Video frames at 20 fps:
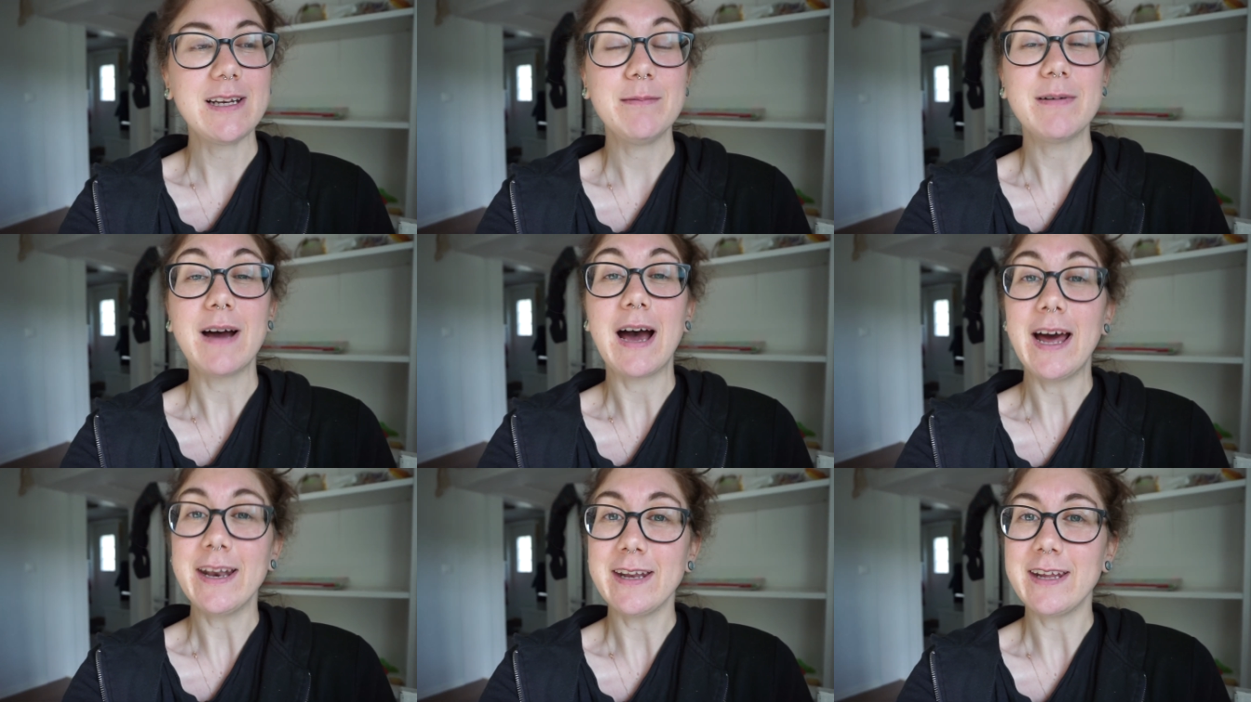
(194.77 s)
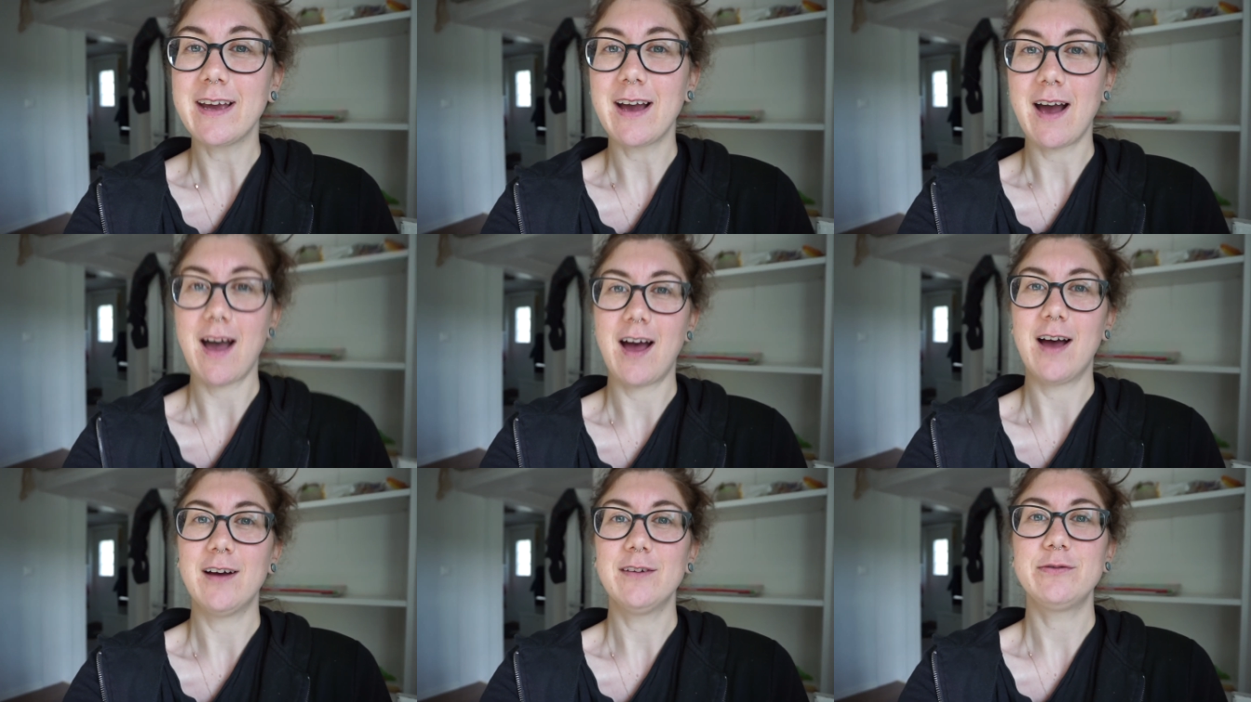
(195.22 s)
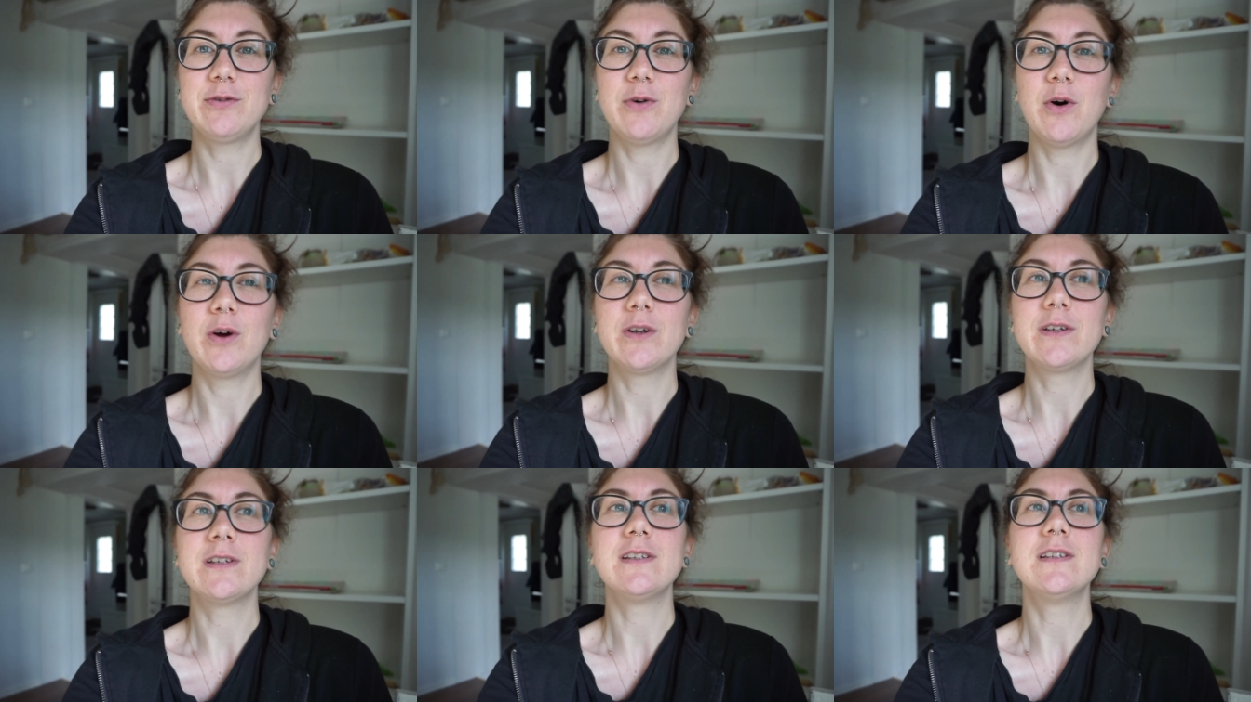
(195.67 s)
liebe Annika
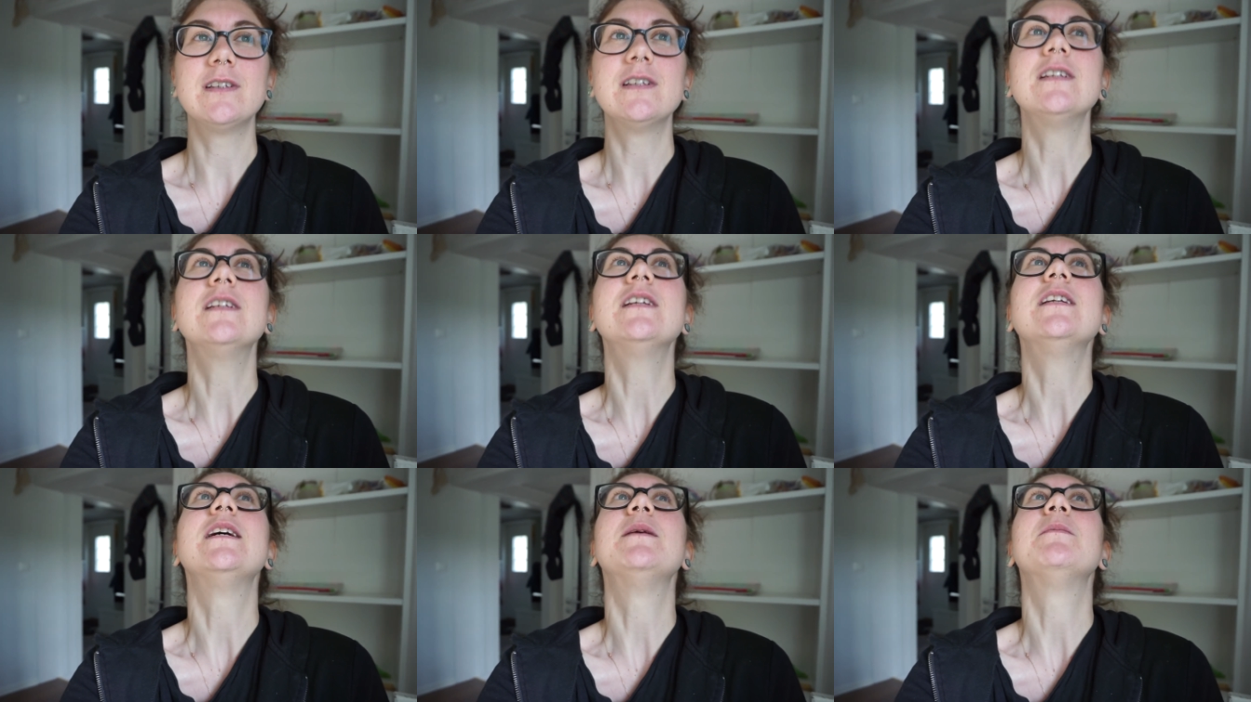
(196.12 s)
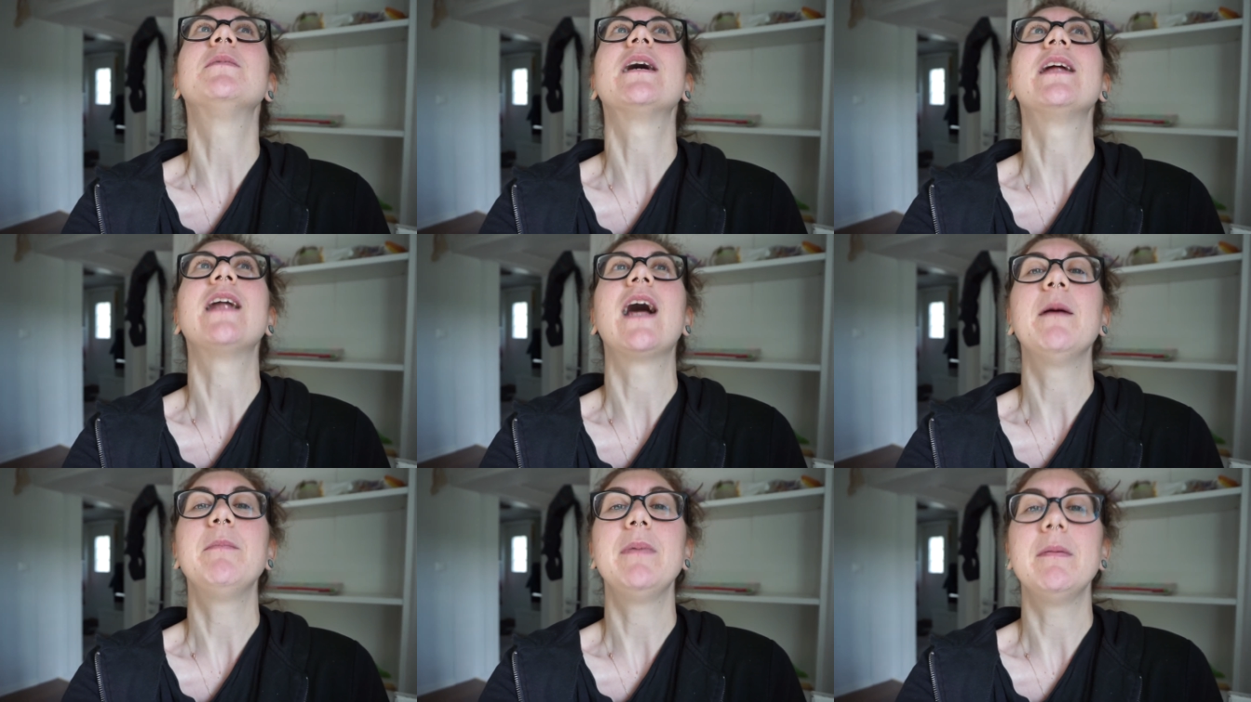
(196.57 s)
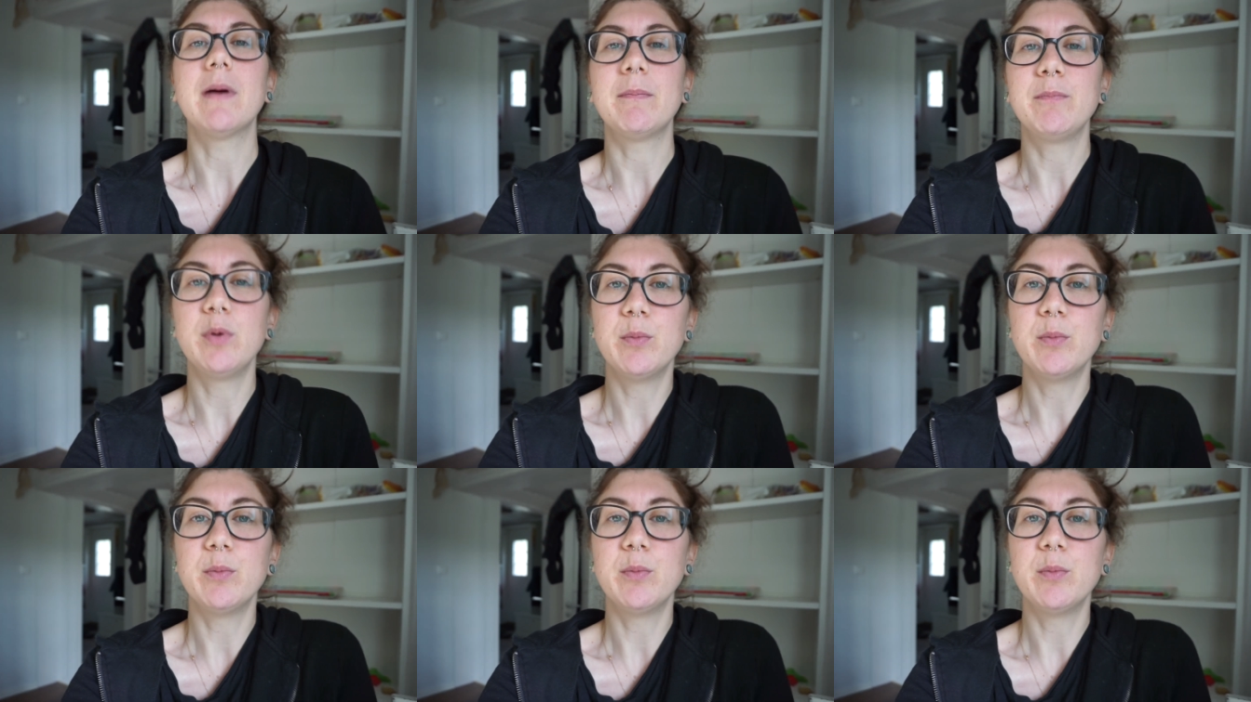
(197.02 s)
von dem Kanal Pipa